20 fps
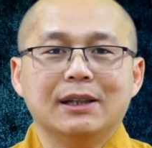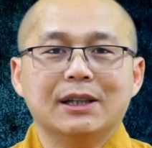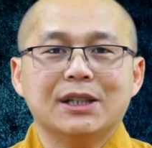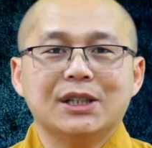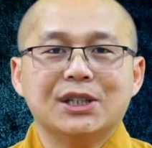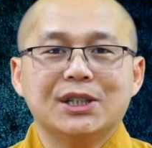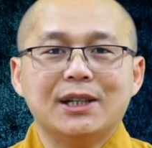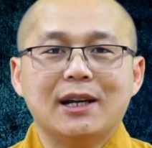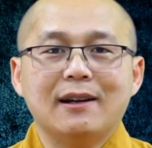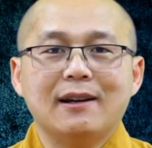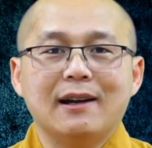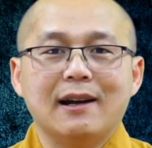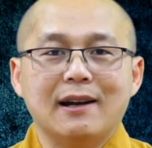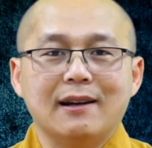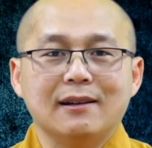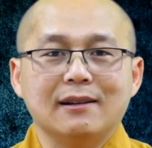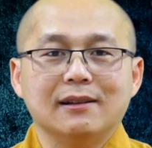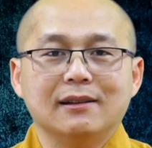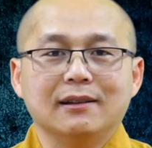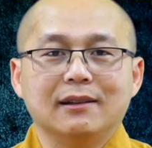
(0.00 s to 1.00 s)
sân
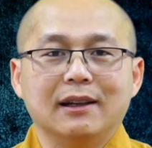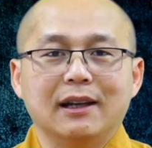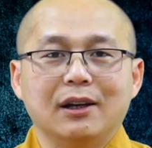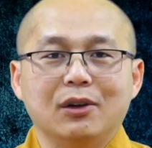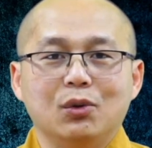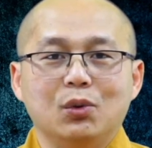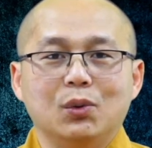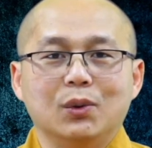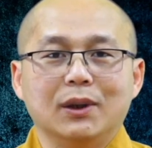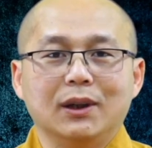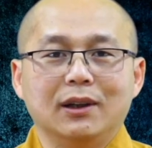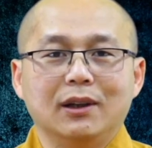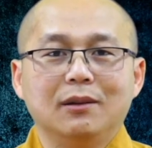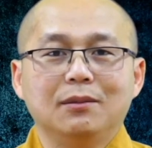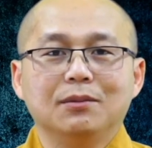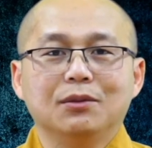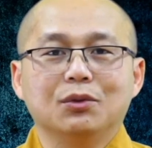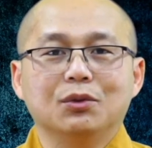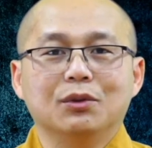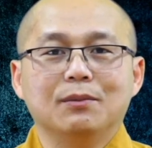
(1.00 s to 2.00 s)
hận là nguồn gốc
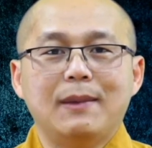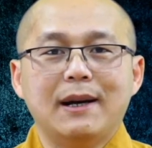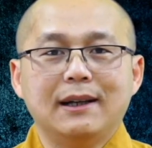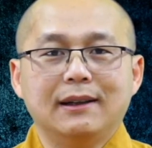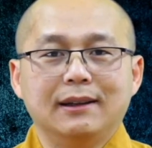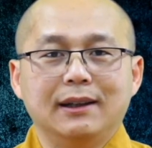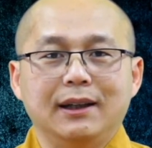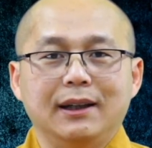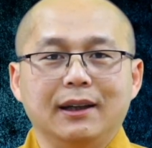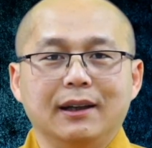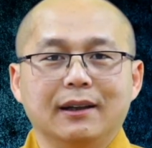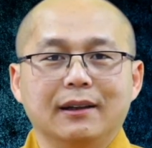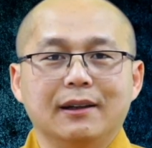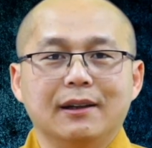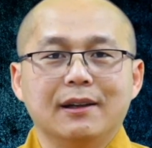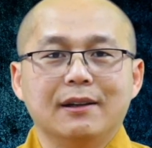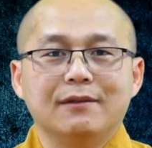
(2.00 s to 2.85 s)
của bất thiện